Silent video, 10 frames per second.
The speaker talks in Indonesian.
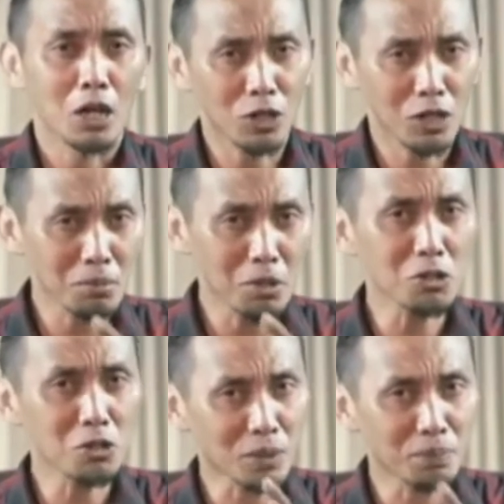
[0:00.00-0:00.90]
Orang
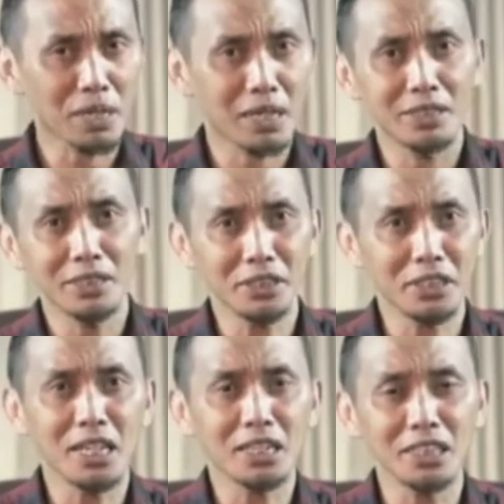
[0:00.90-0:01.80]
bodoh tapi rajin
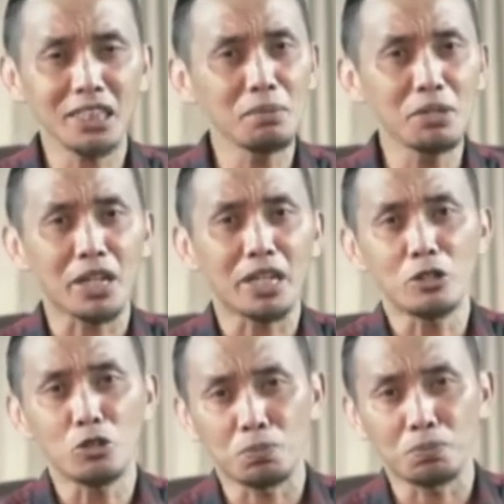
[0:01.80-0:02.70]
setidaknya dia bisa
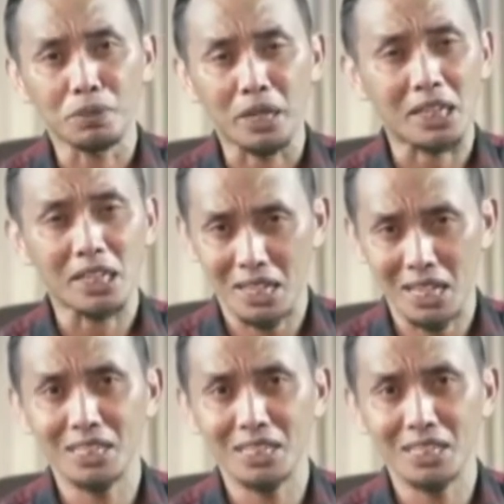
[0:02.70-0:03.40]
hidup karena dia